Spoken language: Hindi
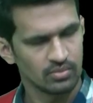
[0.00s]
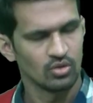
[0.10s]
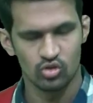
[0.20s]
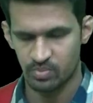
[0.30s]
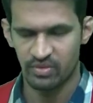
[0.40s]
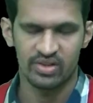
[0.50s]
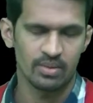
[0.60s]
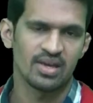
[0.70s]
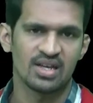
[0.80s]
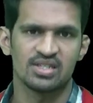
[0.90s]
उसमें फिर हम
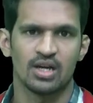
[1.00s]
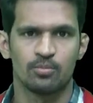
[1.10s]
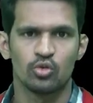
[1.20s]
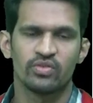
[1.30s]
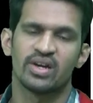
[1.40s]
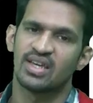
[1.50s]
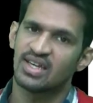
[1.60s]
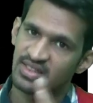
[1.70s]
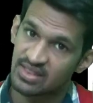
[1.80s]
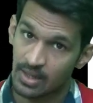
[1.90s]
यहाँ से अप्रूव करेंगे
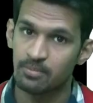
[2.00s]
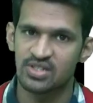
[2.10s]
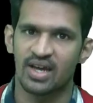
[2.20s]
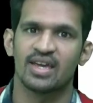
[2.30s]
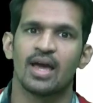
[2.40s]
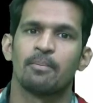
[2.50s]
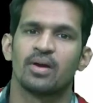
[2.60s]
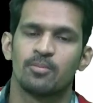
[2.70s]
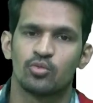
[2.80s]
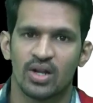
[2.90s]
तब जाके आपका
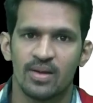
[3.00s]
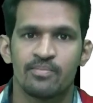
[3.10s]
पूरा